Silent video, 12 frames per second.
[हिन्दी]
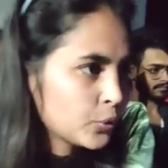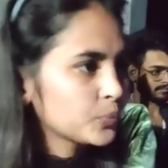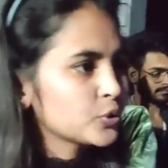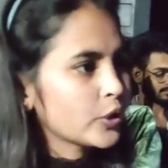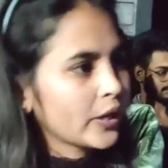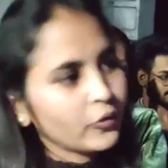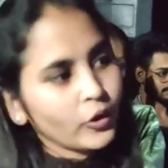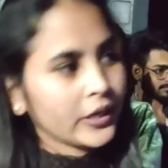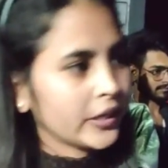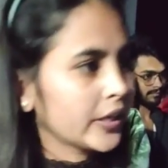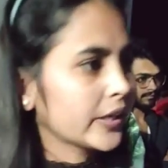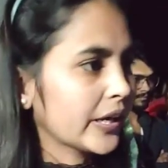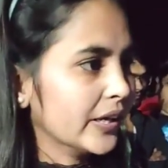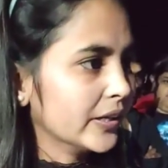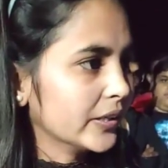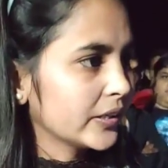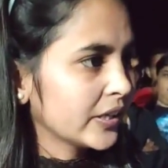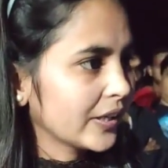रूप जो है वो अनेक है
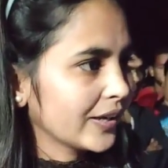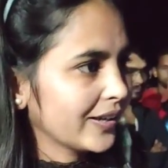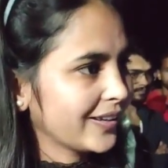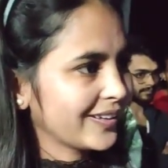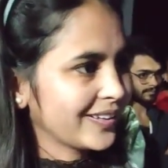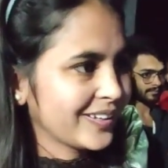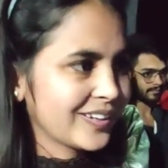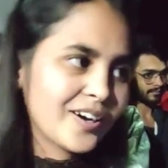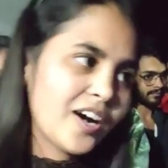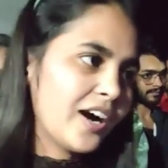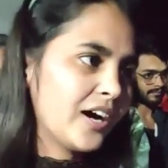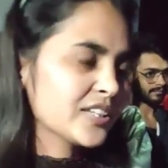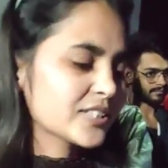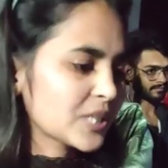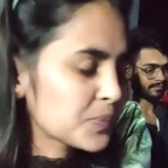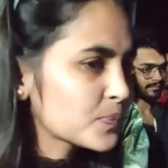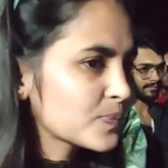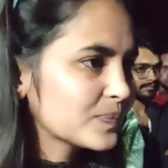अच्छा, नारी का कोई भी रूप हाँ,
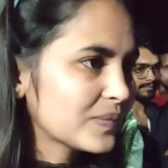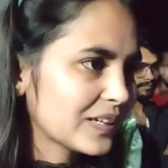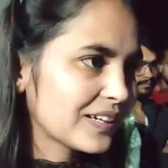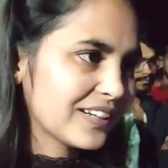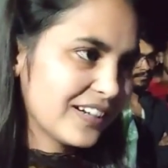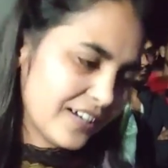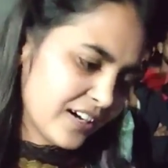सब, सबको आगे बढ़ने